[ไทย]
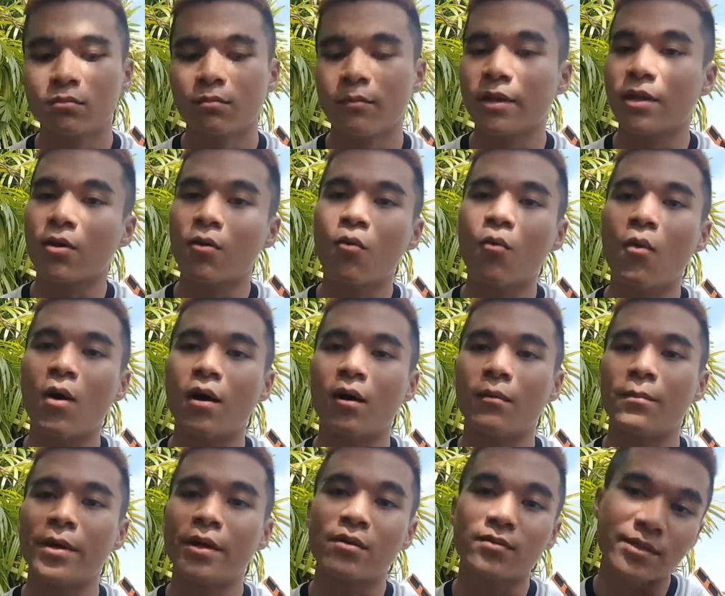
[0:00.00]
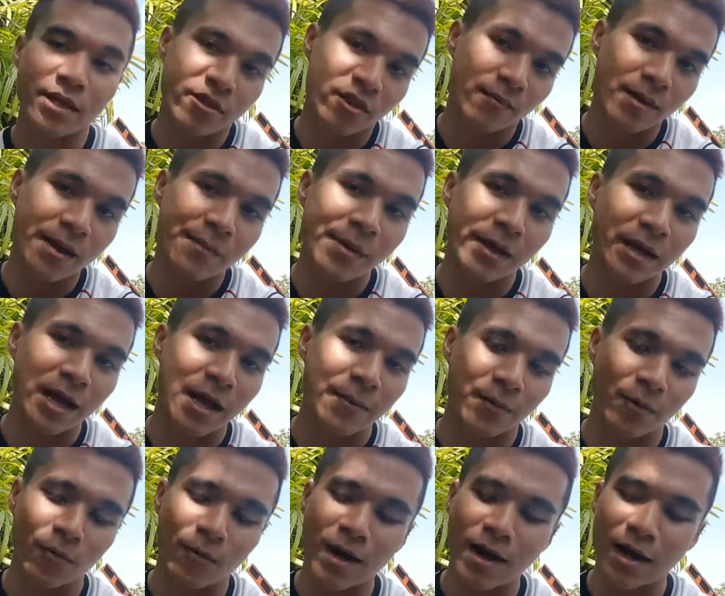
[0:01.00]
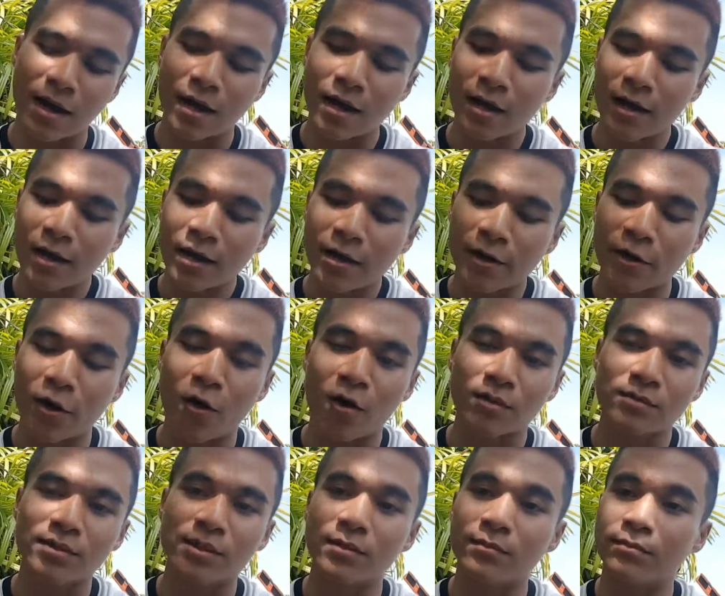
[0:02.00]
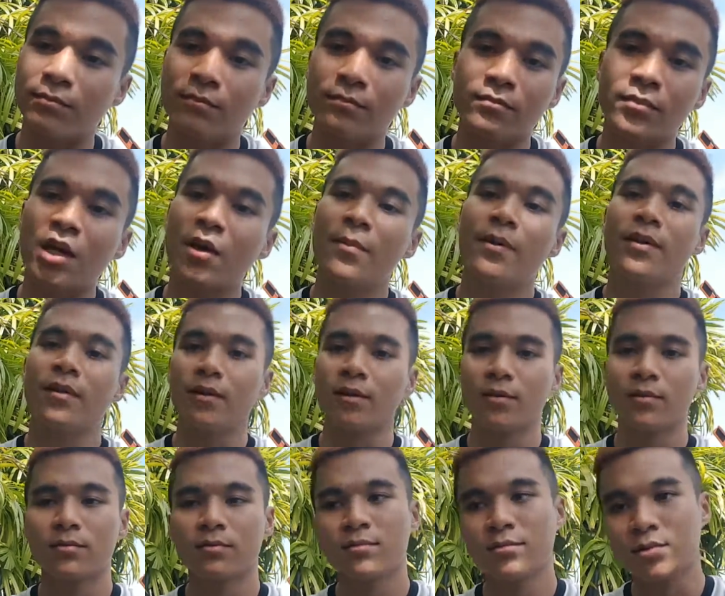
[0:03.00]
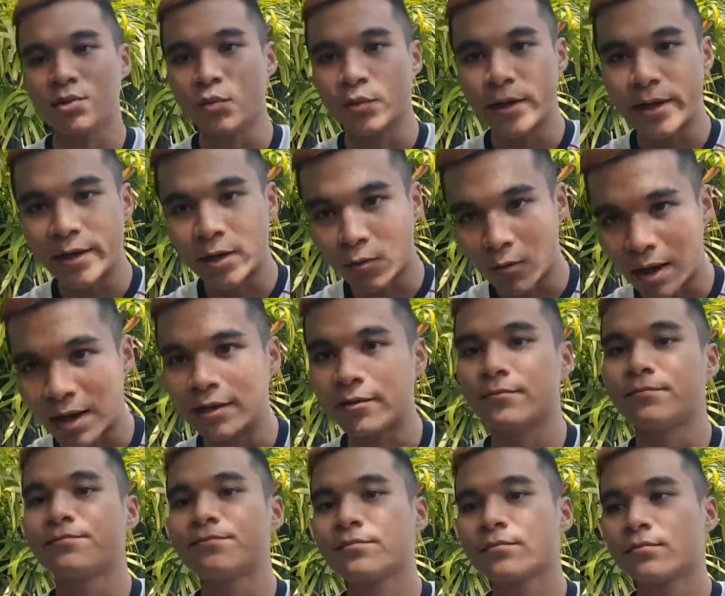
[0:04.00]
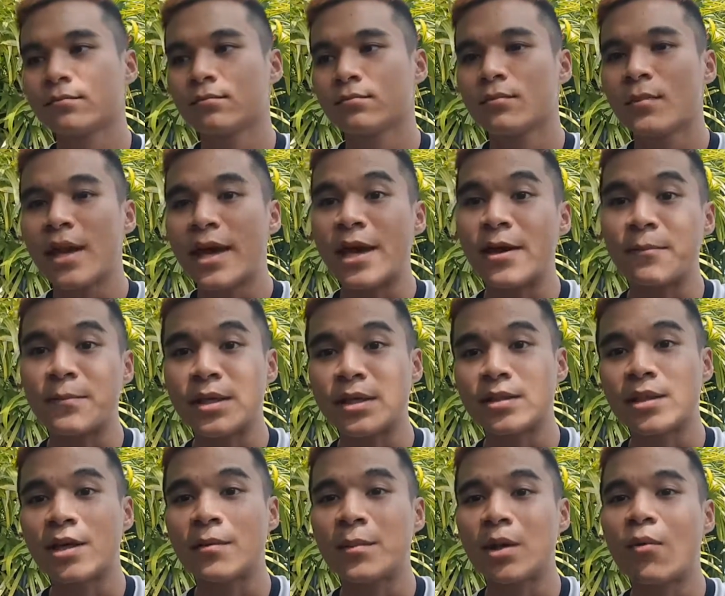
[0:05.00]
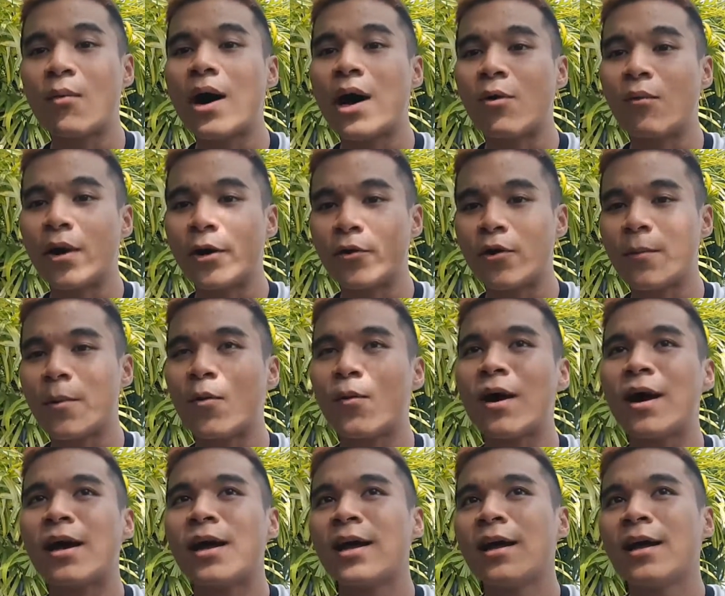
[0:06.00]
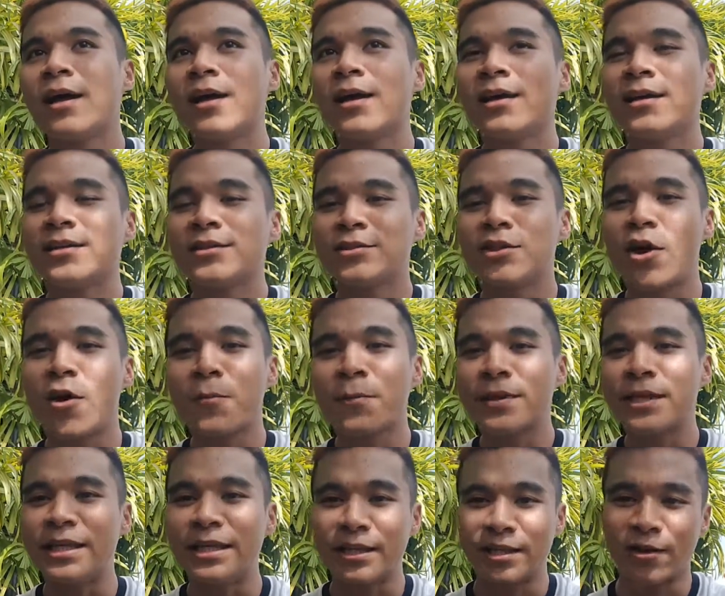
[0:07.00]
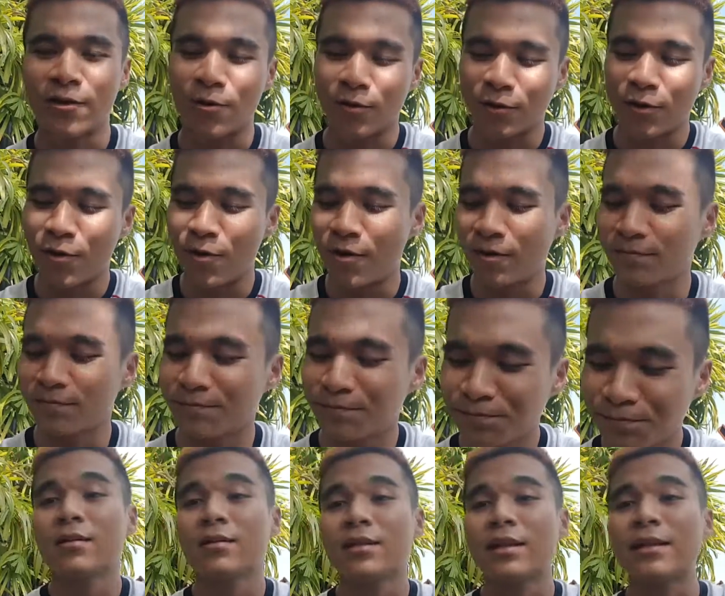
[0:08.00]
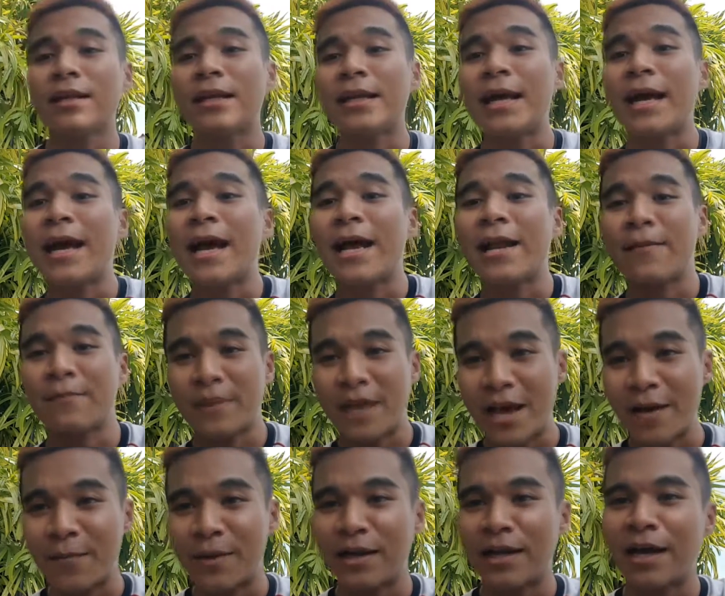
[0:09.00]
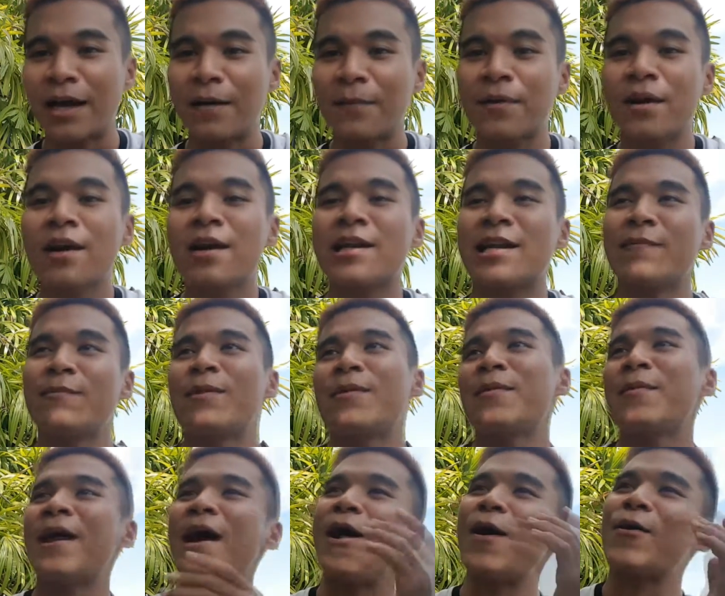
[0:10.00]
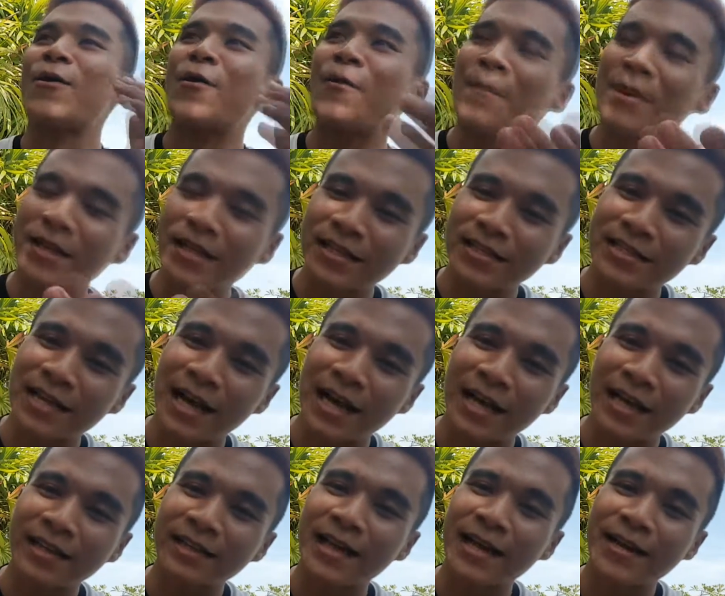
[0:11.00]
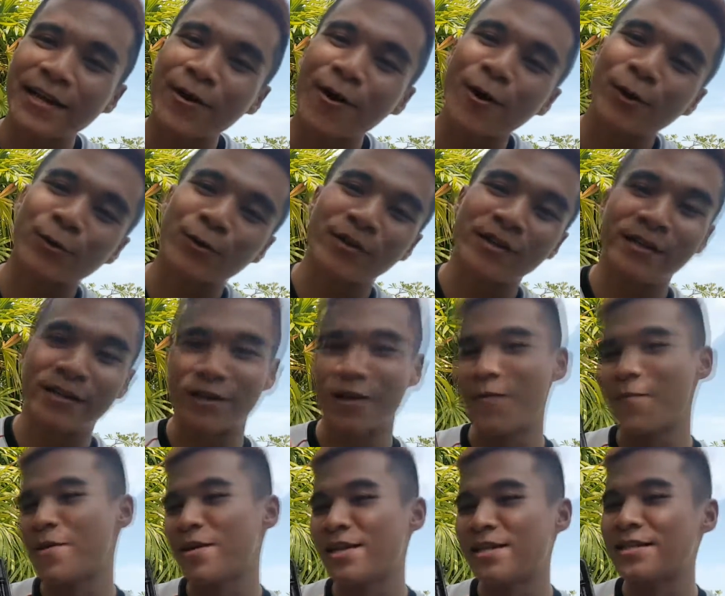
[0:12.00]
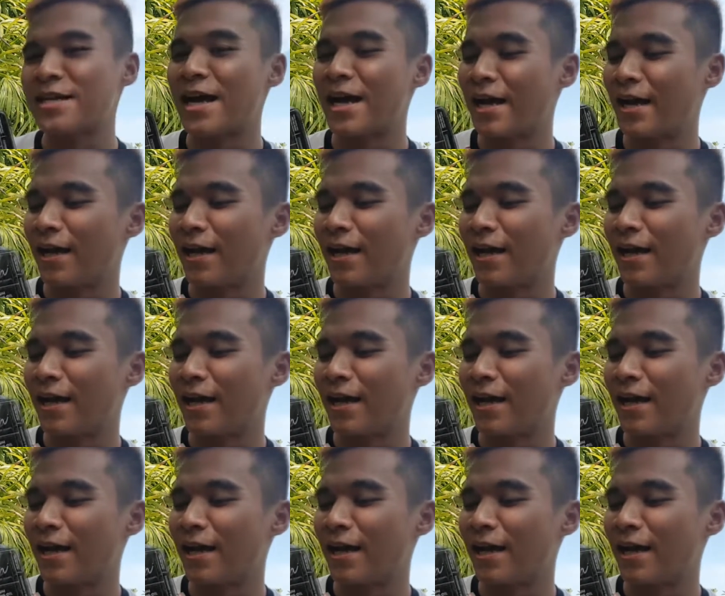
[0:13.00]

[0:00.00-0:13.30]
ไม่ต้องห่วง ไม่ต้องเช็คสภาพอากาศเพราะว่าน้องซึมเข้าไปเลย อยู่ได้ทั้งวันแอบมีเติมระหว่างวันด้วยเพราะว่าชอบกลิ่นของน้อง ตั้งแต่ได้ I ็ m แทนมานะครับน้ำมันมะพร้าวก็ไม่ได้ใช้ทนนิ่งออยล์ตัวอื่นก็ไม่ได้ใช้